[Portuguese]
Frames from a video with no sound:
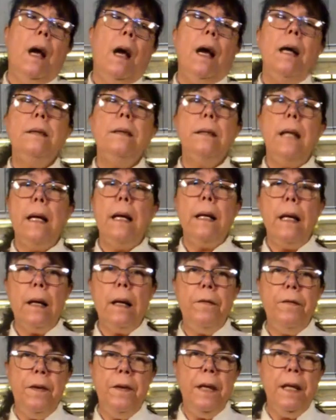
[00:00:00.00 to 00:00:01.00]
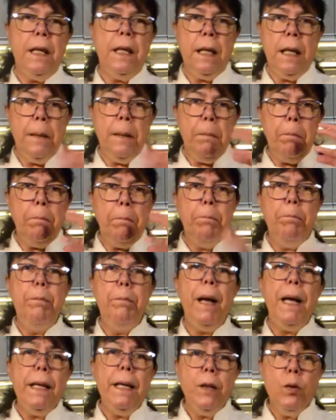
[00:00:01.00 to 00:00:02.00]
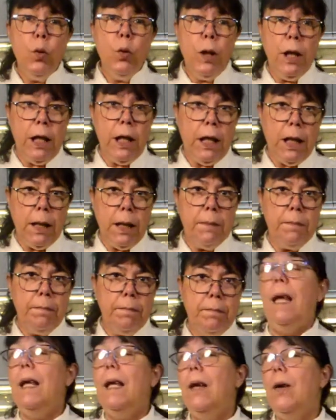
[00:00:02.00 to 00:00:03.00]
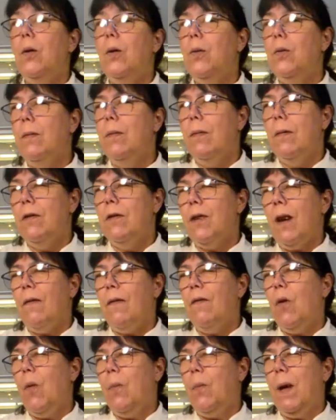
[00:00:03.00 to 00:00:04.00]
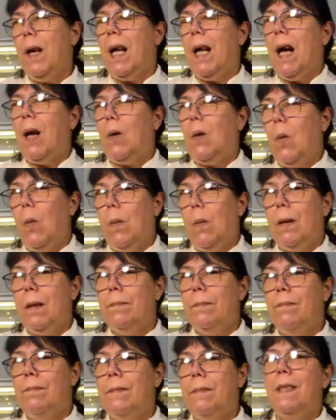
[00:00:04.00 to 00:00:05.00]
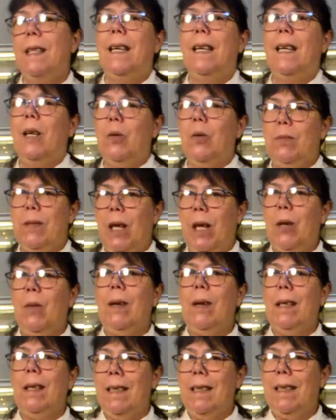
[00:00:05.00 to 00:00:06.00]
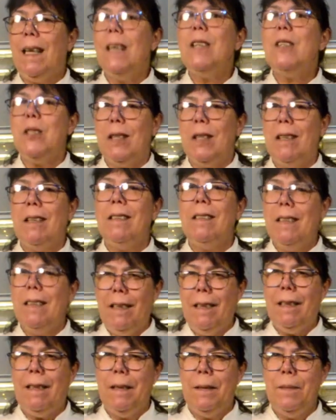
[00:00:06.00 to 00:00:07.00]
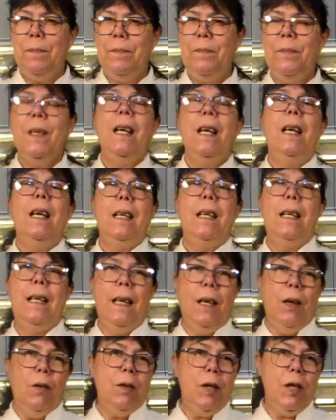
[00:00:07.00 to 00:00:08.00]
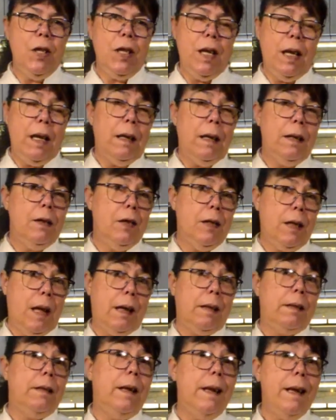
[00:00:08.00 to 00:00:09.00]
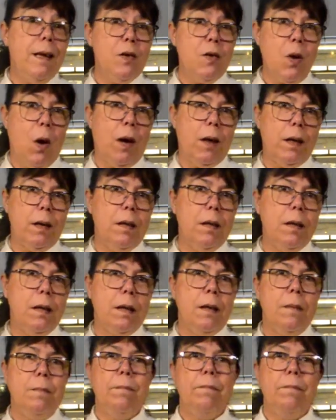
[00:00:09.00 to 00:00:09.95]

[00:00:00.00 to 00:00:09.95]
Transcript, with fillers: até que ela fique bem durinha eu já vou pegar uma que eu tenho ali na geladeira, que eu deixei ela estar três horas,